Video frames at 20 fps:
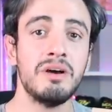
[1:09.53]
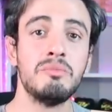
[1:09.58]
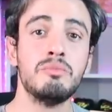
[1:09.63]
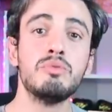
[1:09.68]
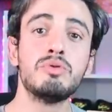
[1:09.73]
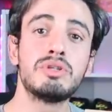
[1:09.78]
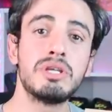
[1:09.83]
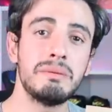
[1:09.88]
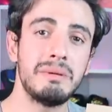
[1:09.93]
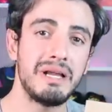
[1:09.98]

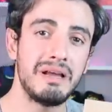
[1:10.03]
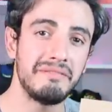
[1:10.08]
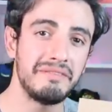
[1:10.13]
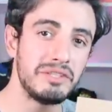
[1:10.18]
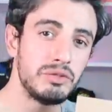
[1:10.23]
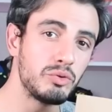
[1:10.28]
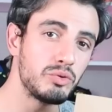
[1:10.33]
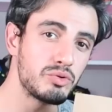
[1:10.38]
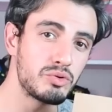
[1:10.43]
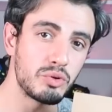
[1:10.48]
Muhtemelen
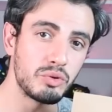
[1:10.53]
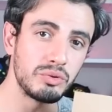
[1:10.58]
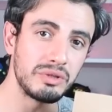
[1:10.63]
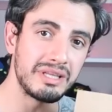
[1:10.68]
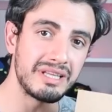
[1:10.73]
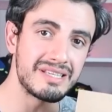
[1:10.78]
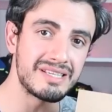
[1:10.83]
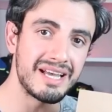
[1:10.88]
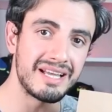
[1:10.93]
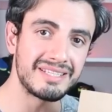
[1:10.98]
videonun sonunda
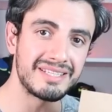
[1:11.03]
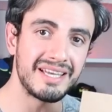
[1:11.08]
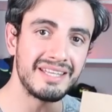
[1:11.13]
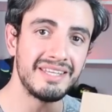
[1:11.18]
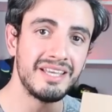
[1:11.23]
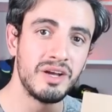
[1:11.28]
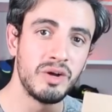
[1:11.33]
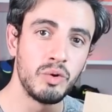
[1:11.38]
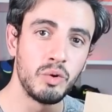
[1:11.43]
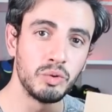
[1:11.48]
da
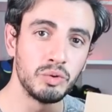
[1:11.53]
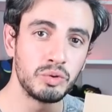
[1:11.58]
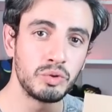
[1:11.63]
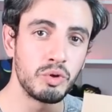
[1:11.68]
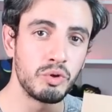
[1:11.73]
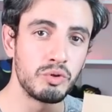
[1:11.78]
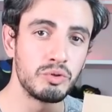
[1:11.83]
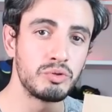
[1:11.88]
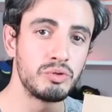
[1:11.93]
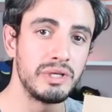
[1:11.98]
zaten onun
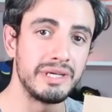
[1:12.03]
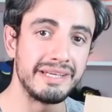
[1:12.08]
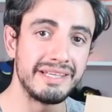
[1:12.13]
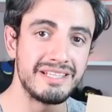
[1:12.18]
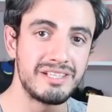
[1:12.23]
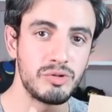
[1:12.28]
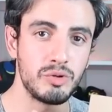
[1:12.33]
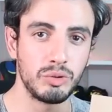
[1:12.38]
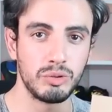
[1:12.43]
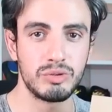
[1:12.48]
görüntülerini
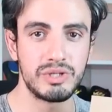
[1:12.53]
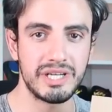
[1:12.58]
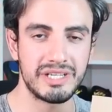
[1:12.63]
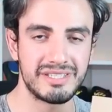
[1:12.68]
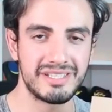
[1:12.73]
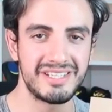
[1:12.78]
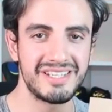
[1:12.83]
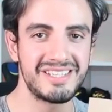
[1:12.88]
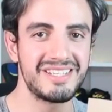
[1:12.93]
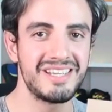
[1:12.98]
izliyor
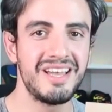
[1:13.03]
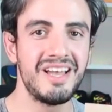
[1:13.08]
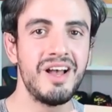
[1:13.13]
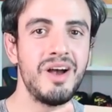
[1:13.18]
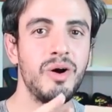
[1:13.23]
olacaksınız.